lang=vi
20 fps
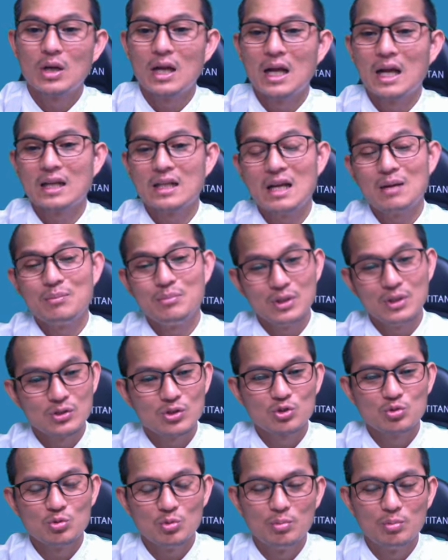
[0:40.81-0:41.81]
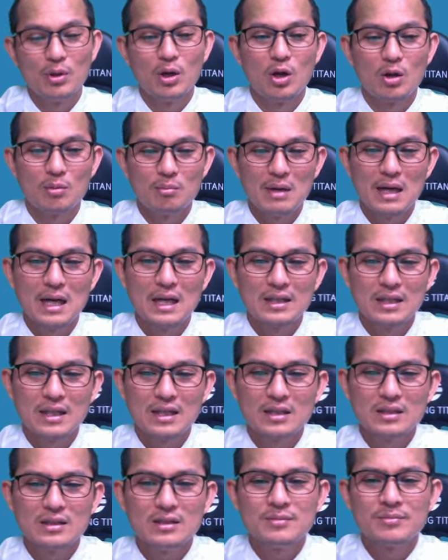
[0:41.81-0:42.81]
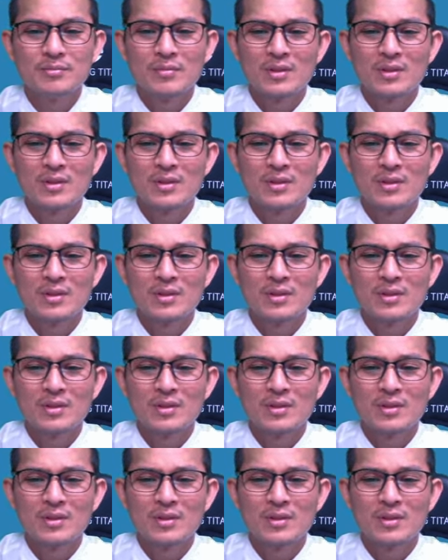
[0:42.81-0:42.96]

này đã bị cho chúng một lon bạn hãy